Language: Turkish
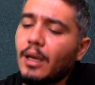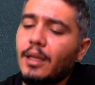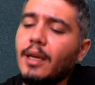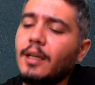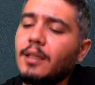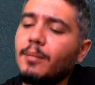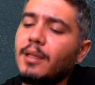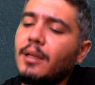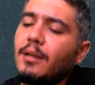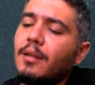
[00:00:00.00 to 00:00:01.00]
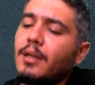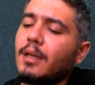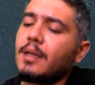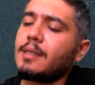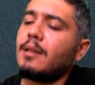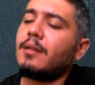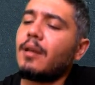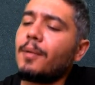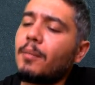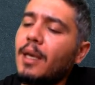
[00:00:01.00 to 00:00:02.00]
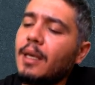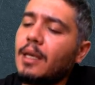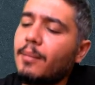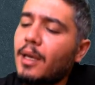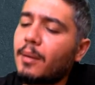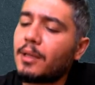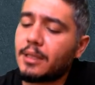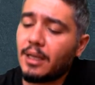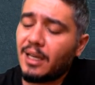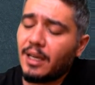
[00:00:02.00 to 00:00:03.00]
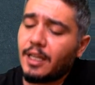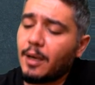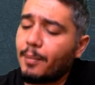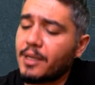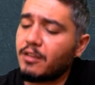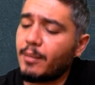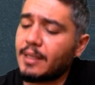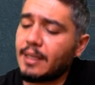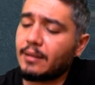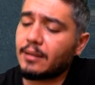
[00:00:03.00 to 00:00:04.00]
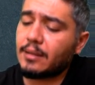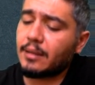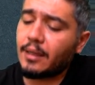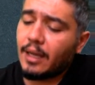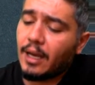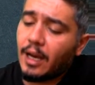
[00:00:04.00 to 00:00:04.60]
Y katı metali nitrik asitle tepkimeye girmeyebilir. Y pasif metalde hatırlayın.